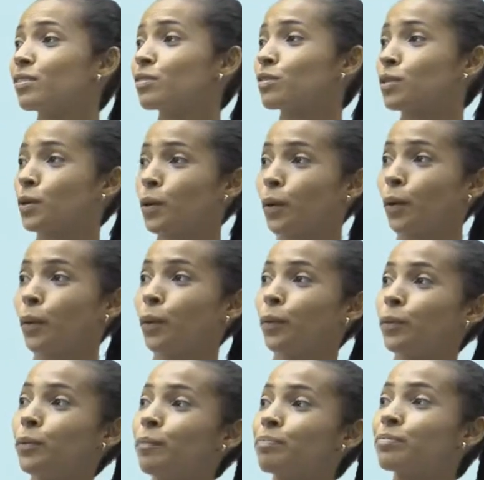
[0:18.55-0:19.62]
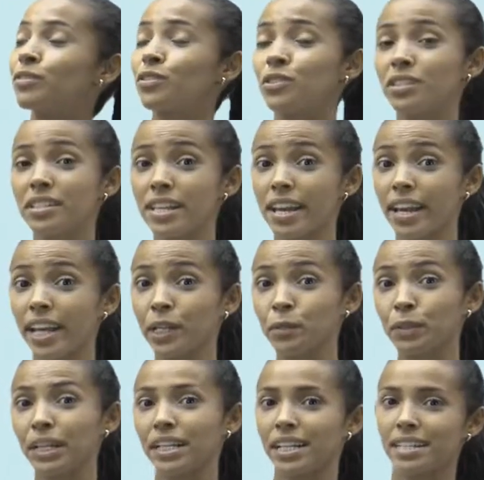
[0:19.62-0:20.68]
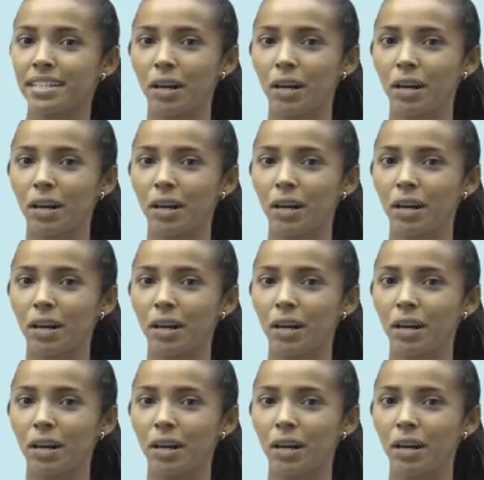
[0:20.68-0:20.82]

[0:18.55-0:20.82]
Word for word: So, today we're gonna